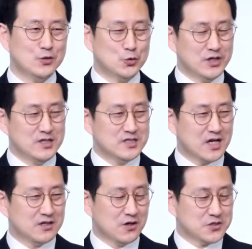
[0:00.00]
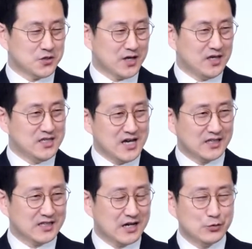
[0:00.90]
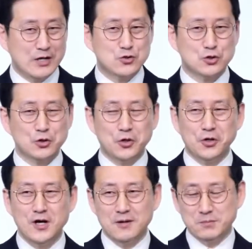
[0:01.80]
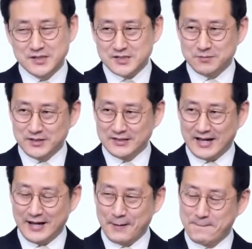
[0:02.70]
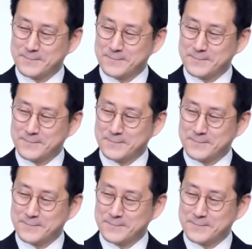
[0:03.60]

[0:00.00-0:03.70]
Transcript: 우리 인생 여정의 이야기가 될 줄로 믿습니다.